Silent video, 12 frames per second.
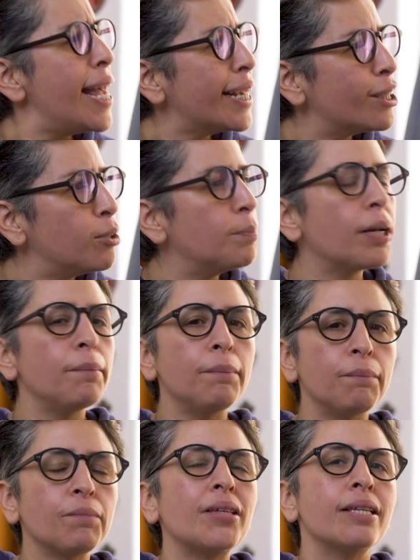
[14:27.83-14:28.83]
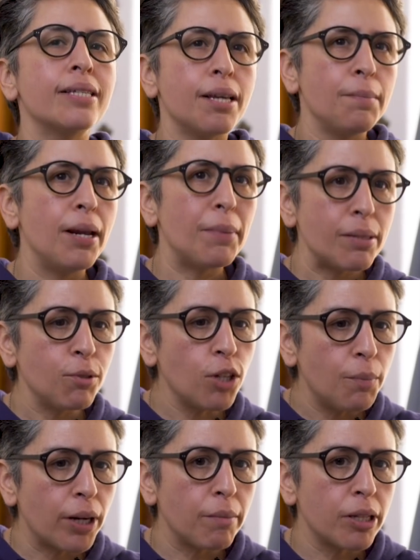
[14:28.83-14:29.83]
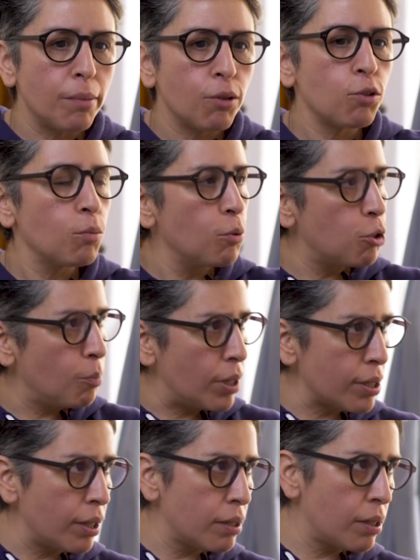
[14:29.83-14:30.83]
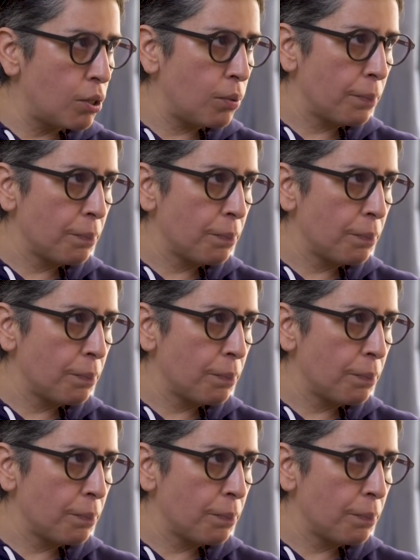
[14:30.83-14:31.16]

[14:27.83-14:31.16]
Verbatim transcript: Exacto, porque Sí, me la pasé muy sola porque mis hermanos son mucho más grandes que yo.